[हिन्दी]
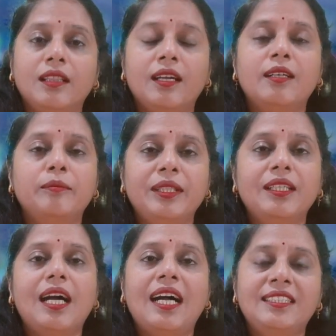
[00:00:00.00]
तब
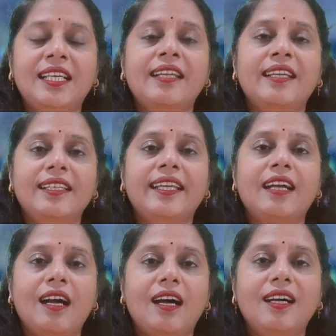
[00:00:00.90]
आचार्य ने
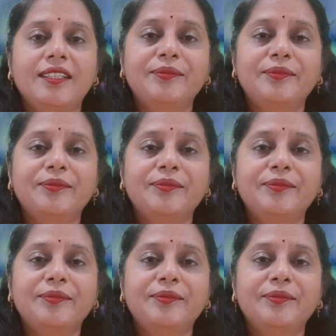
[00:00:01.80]
कहा